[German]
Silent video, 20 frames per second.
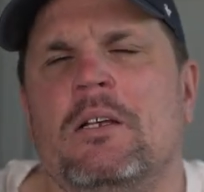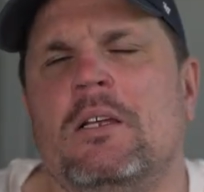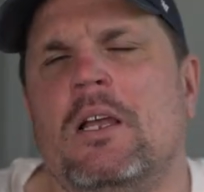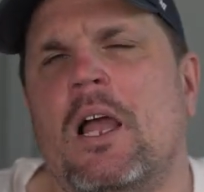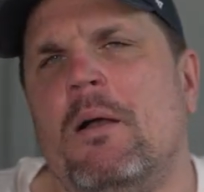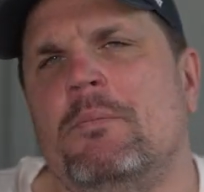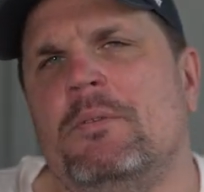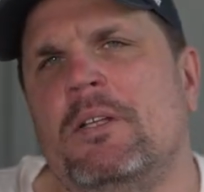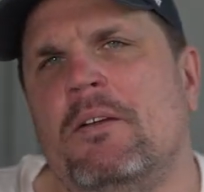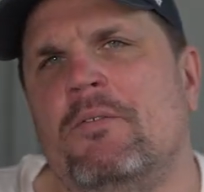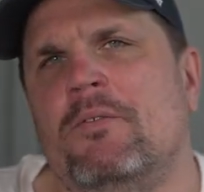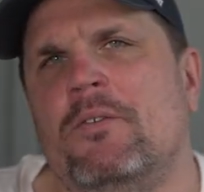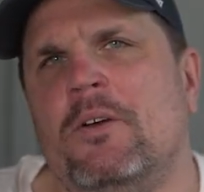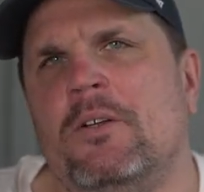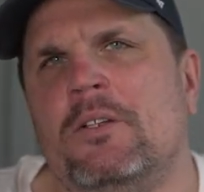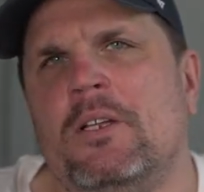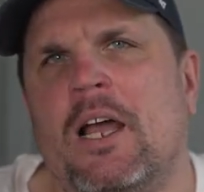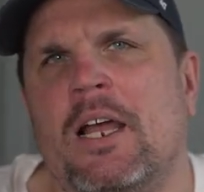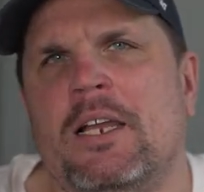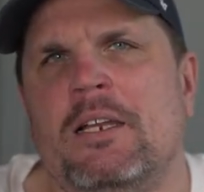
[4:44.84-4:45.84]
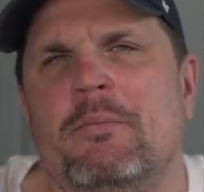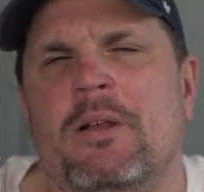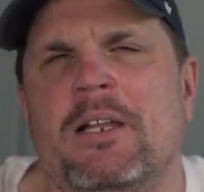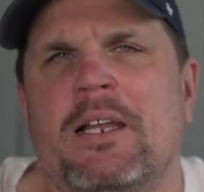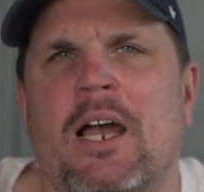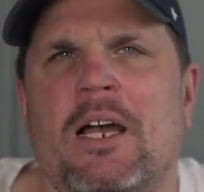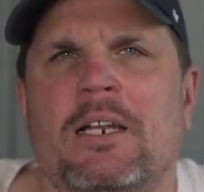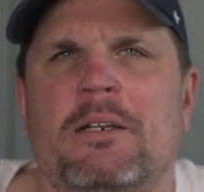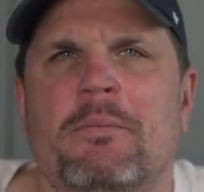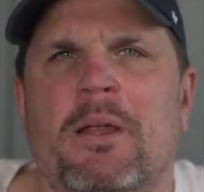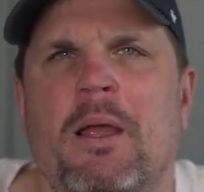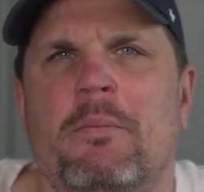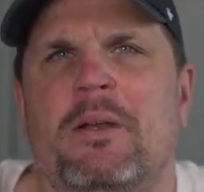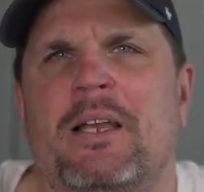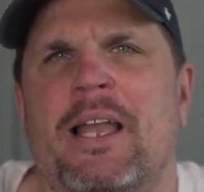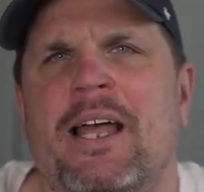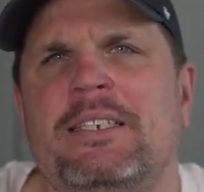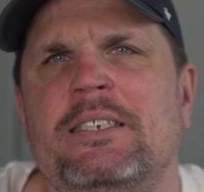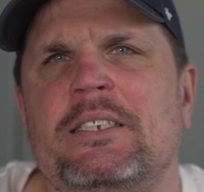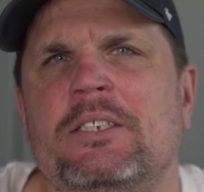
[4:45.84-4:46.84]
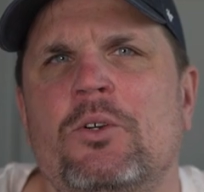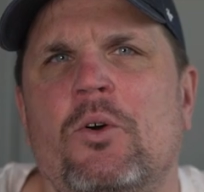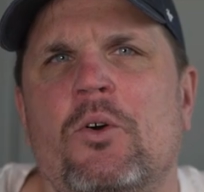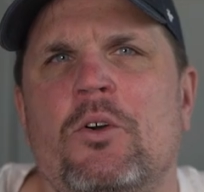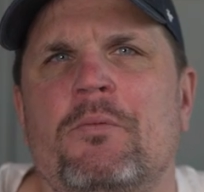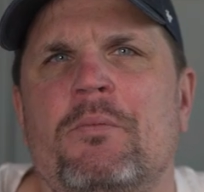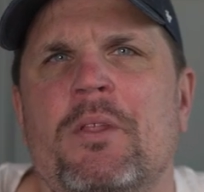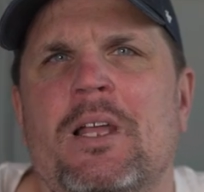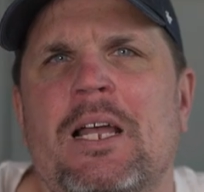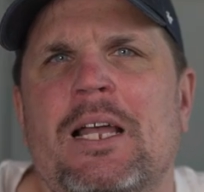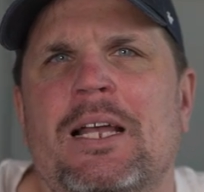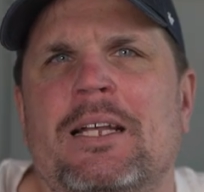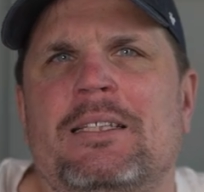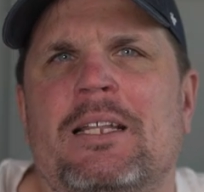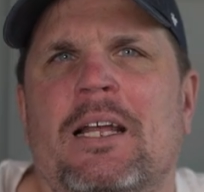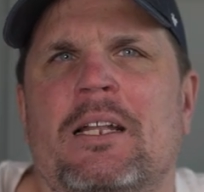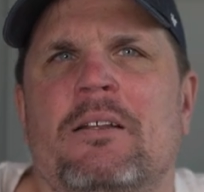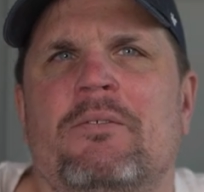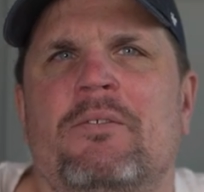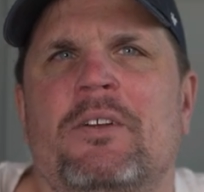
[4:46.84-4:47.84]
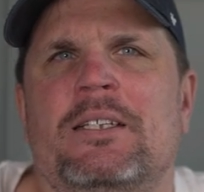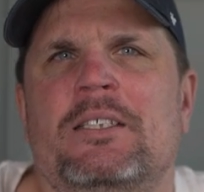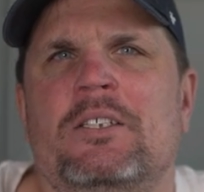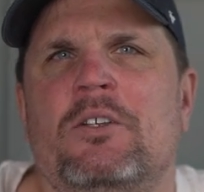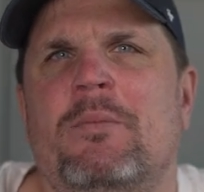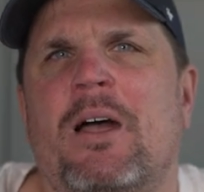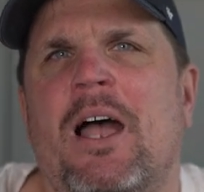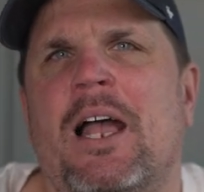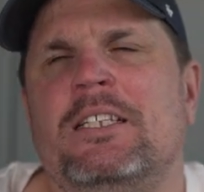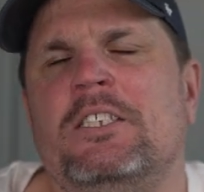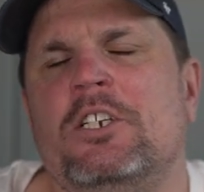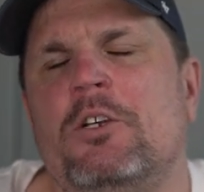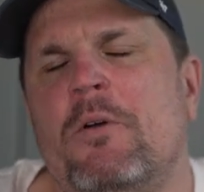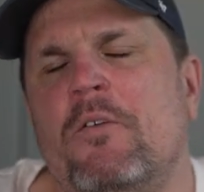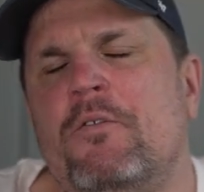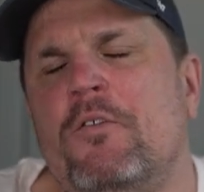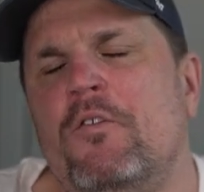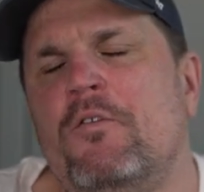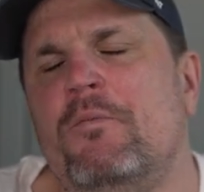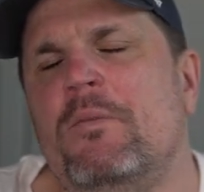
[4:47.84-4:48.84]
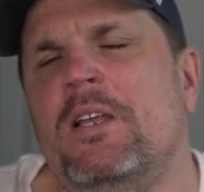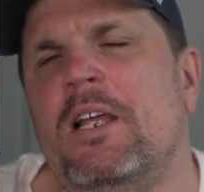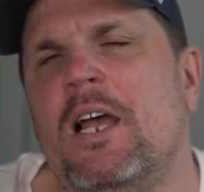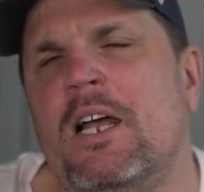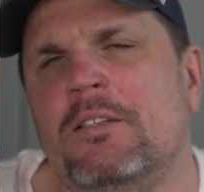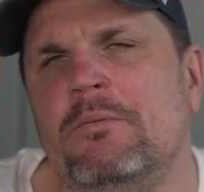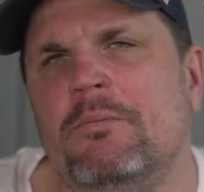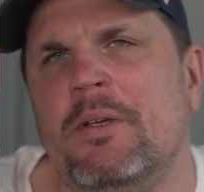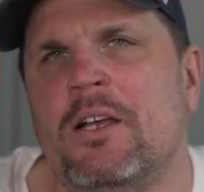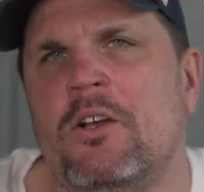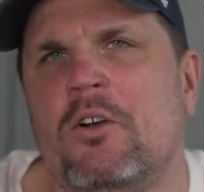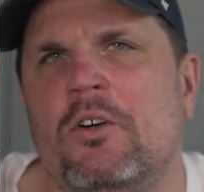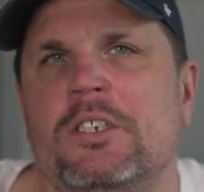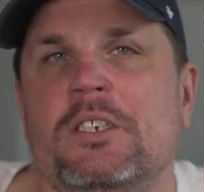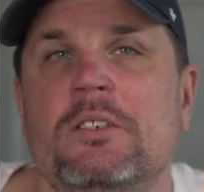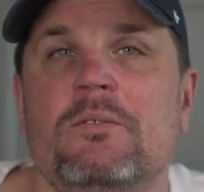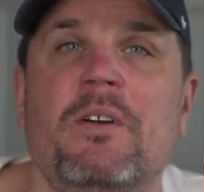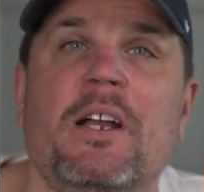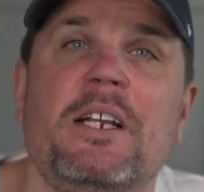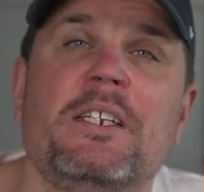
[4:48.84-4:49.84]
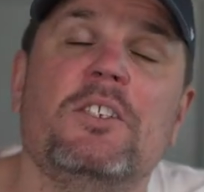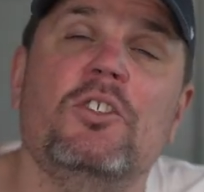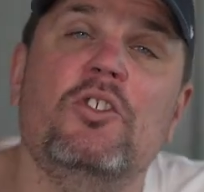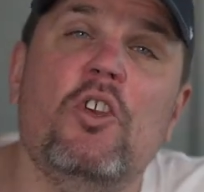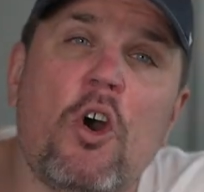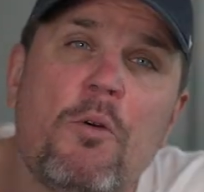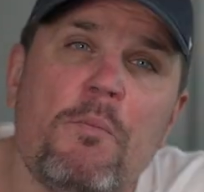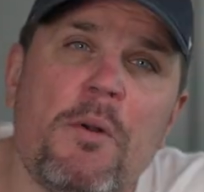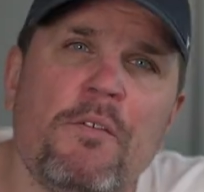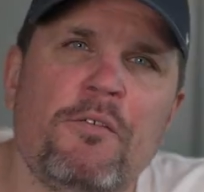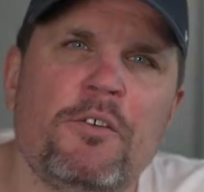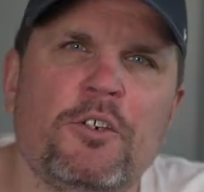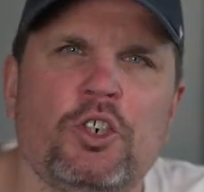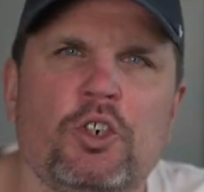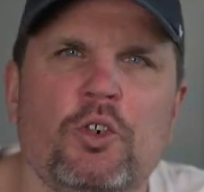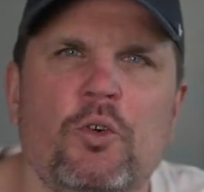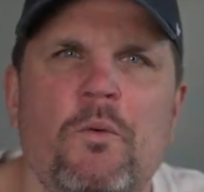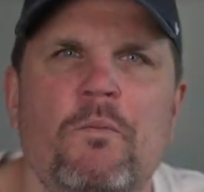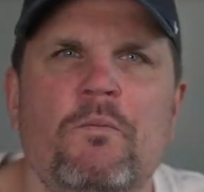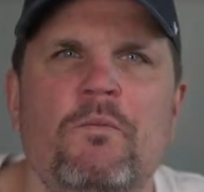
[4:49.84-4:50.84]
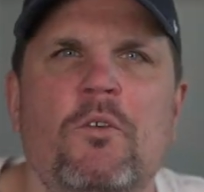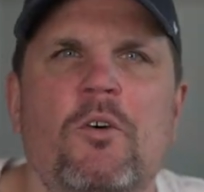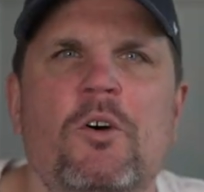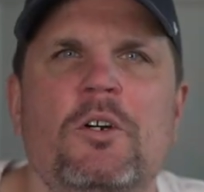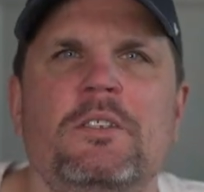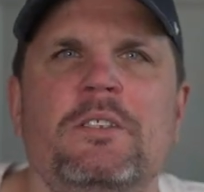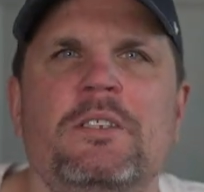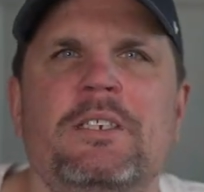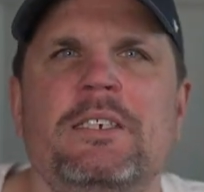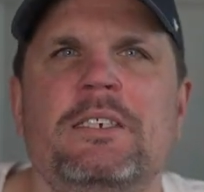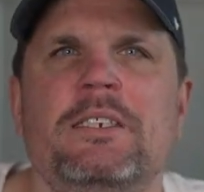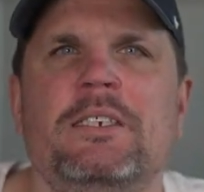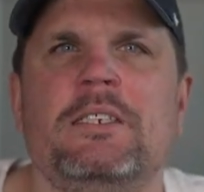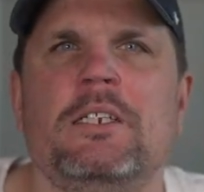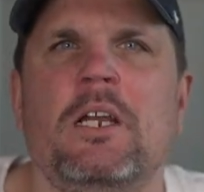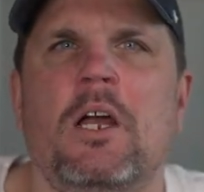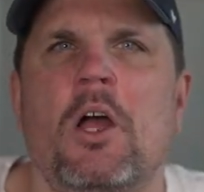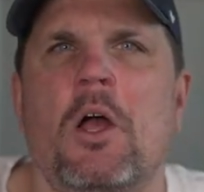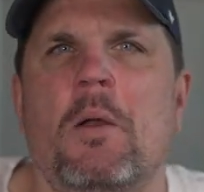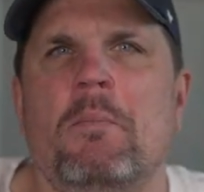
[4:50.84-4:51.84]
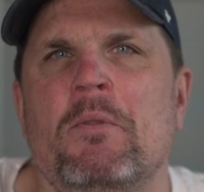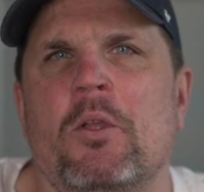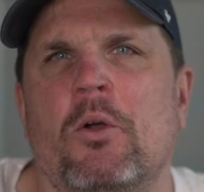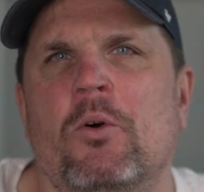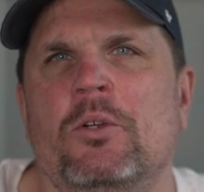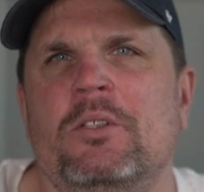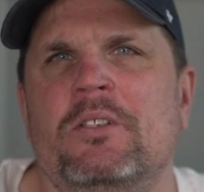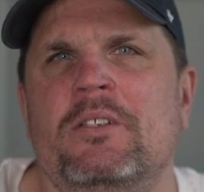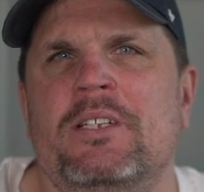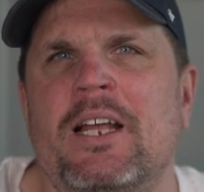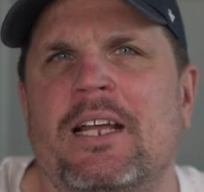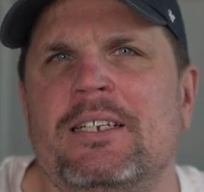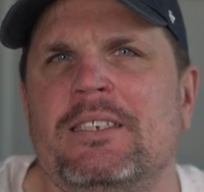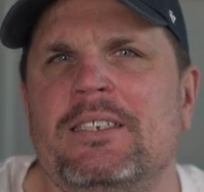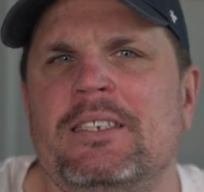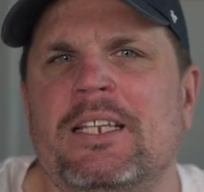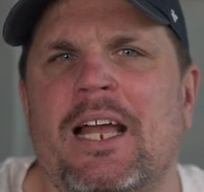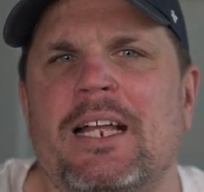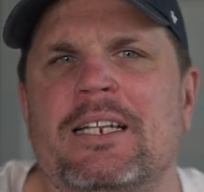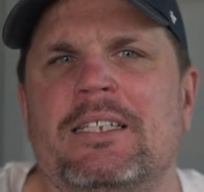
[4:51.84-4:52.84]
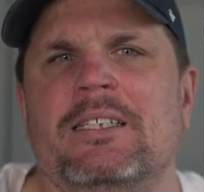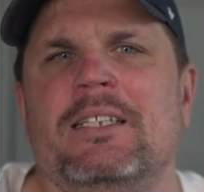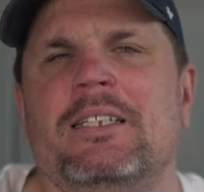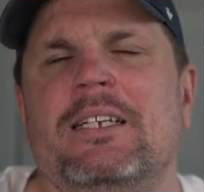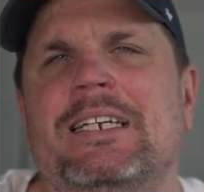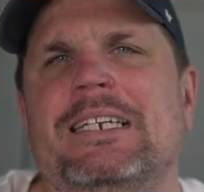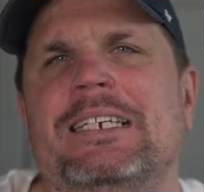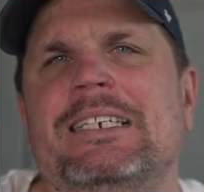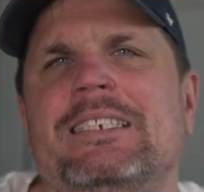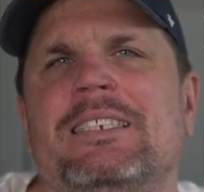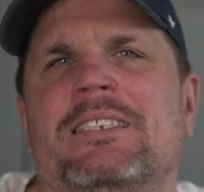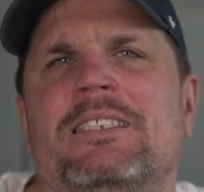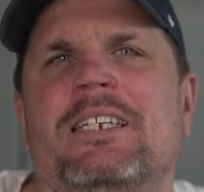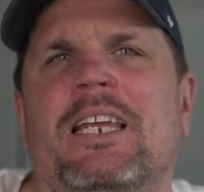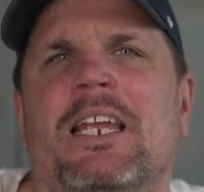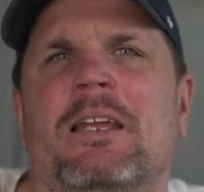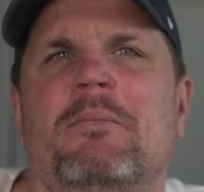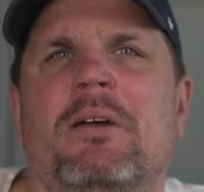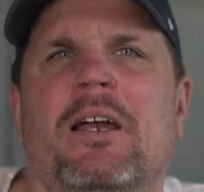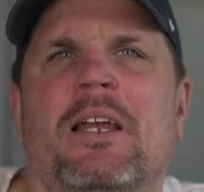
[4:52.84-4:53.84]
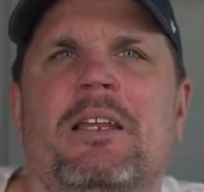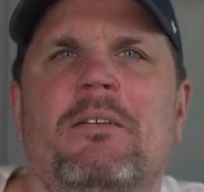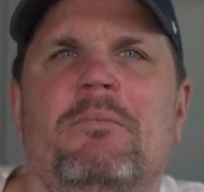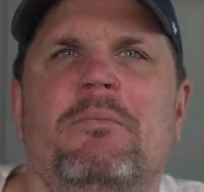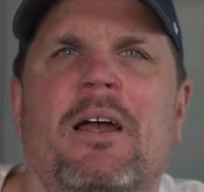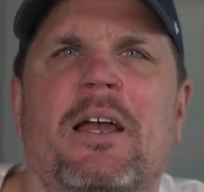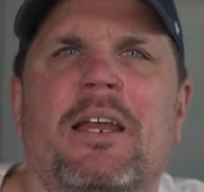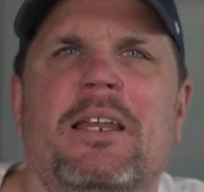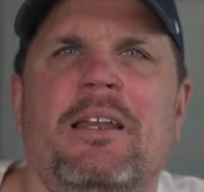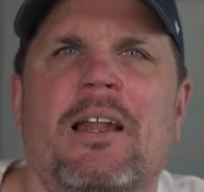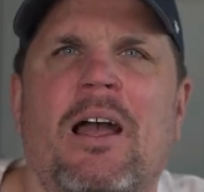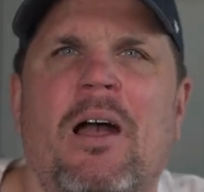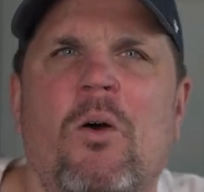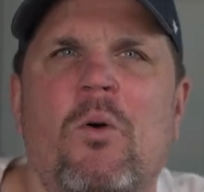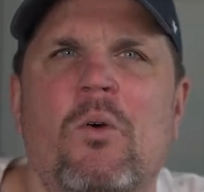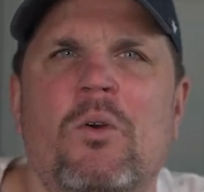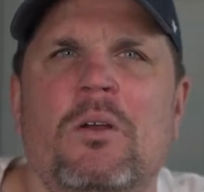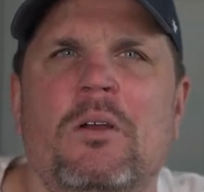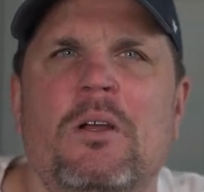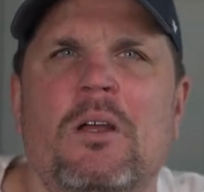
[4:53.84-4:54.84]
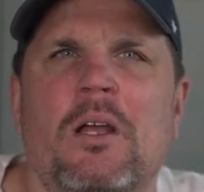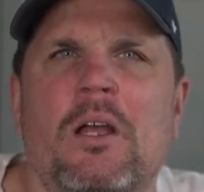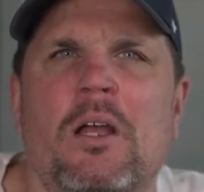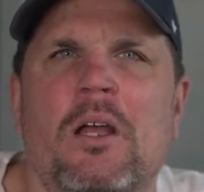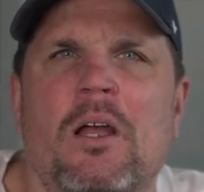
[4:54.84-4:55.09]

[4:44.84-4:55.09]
gab davon eine Milliarde mehr Belastung. Dann wird es nochmal 1,5 Milliarden mehr kosten, weil es nochmal verschoben worden ist. Und das ist halt ein Riesenthema in meinen Augen.